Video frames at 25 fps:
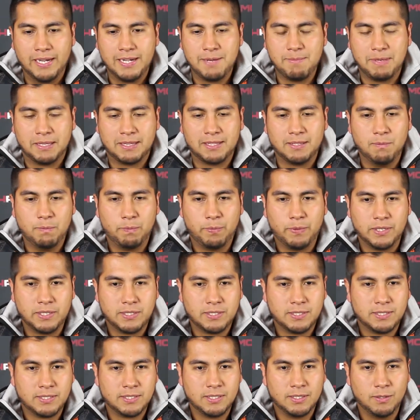Anima Tempo
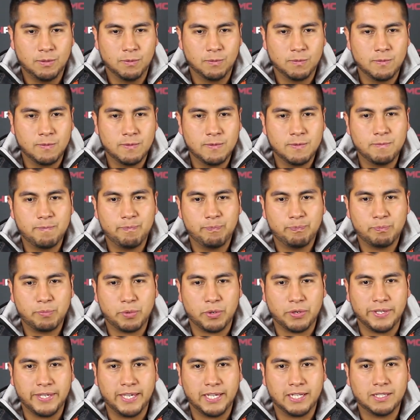es un
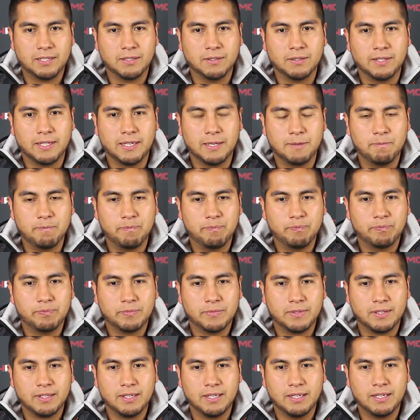proyecto de
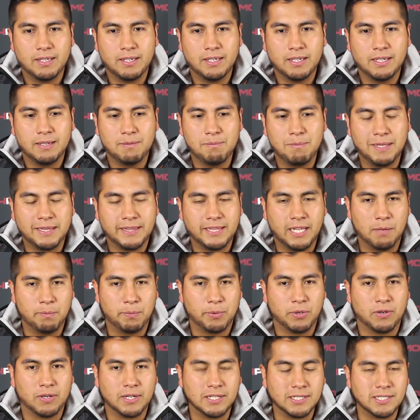eh, metal
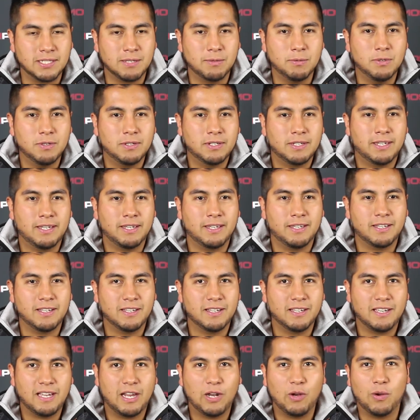progresivo
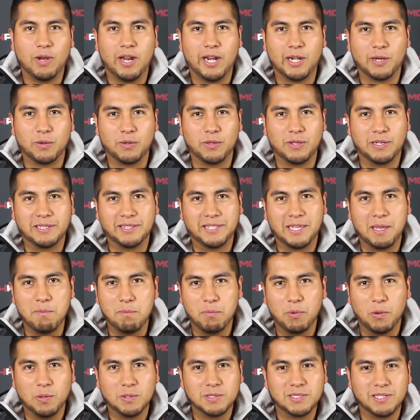que a lo largo del
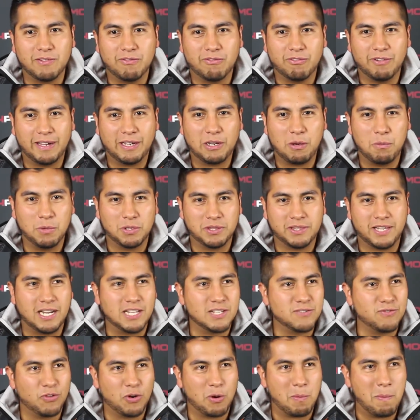tiempo se fue como
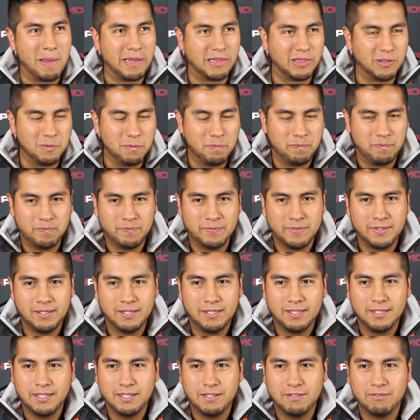transformando,
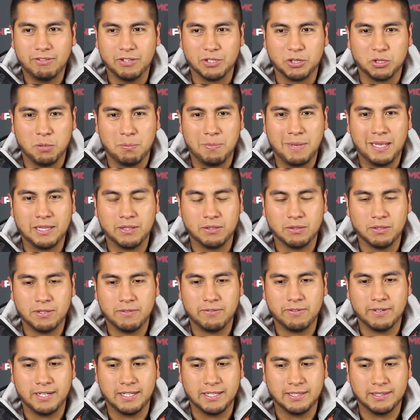fue tomando
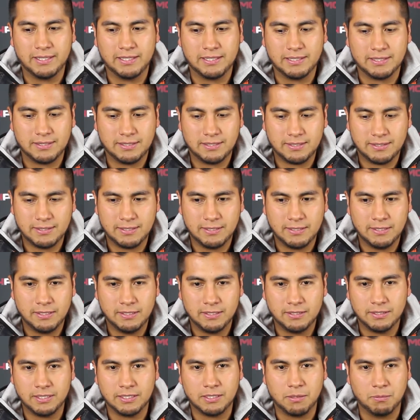diferentes,
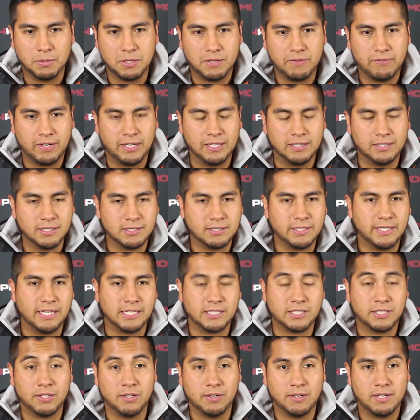como diferentes
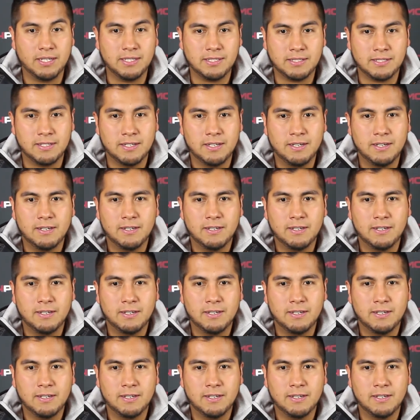direcciones